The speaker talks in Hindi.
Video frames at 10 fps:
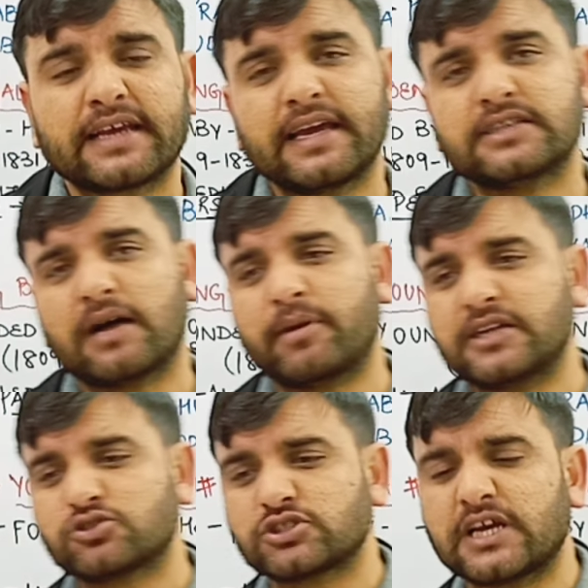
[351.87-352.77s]
कि
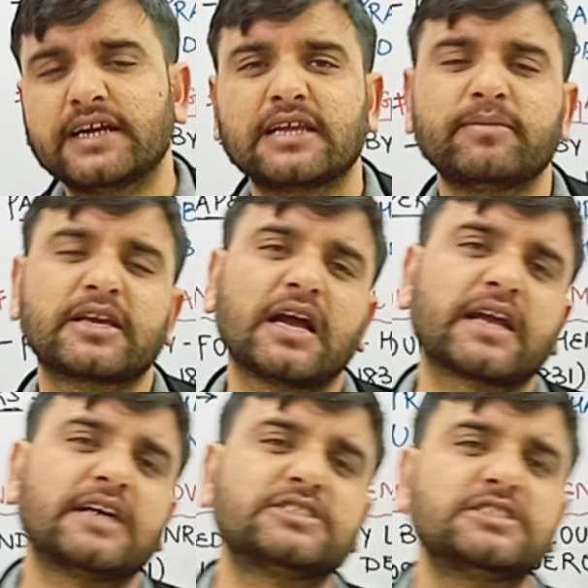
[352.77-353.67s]
हमारी सोसाइटी में क्या
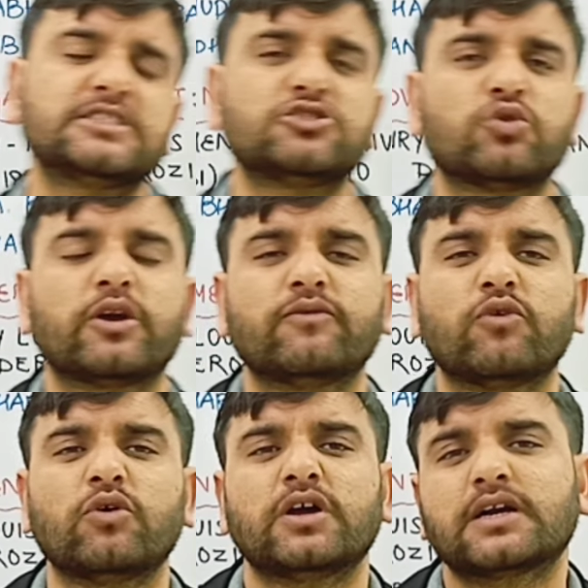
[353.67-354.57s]
क्या चीज़ें जो हैं
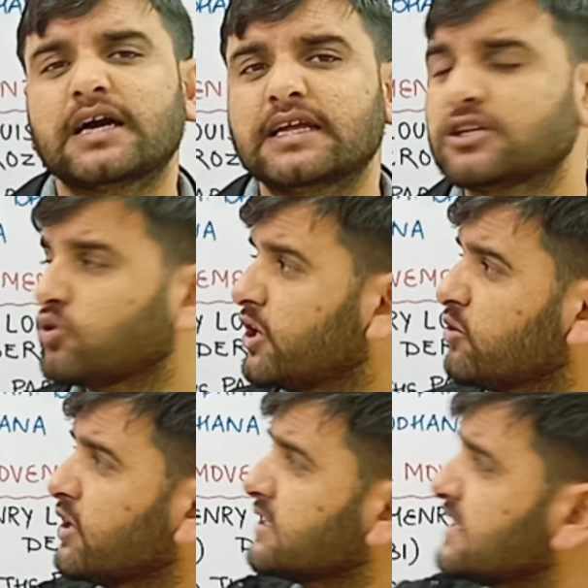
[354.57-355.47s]
वो गलत है तो
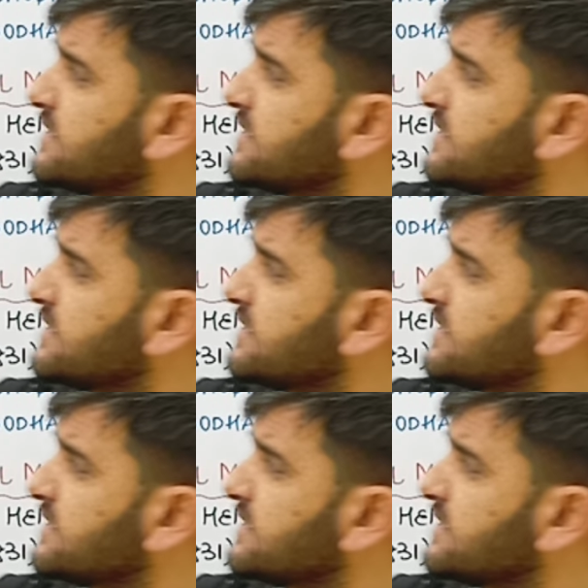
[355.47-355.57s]
इन्होंने